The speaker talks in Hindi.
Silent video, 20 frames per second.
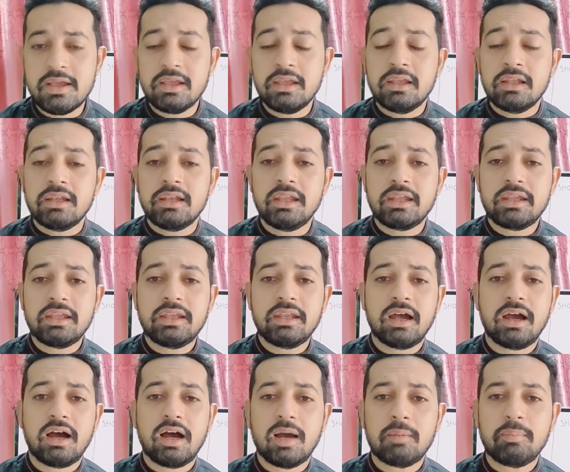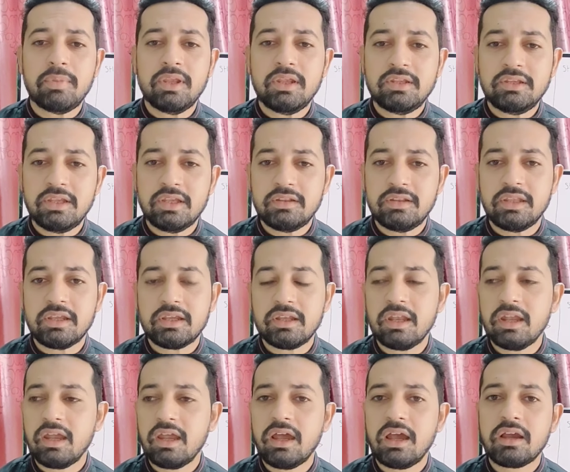लेकिन आपने ये
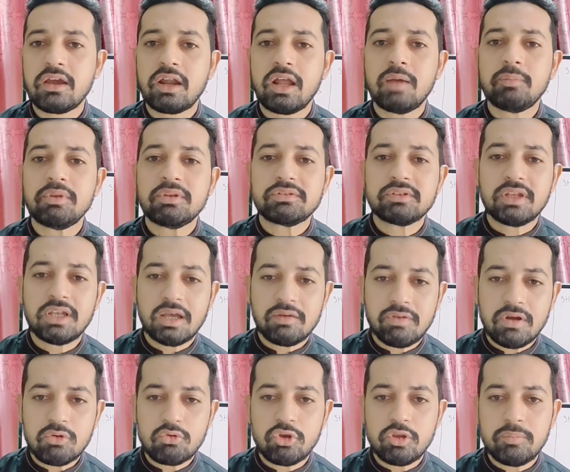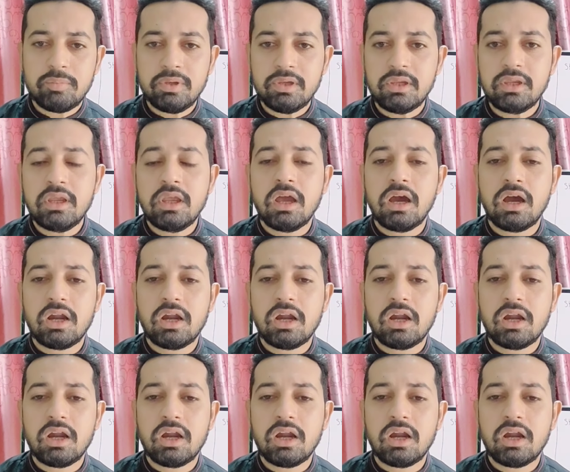देखना है अगर आप इसके अलावा कोई भी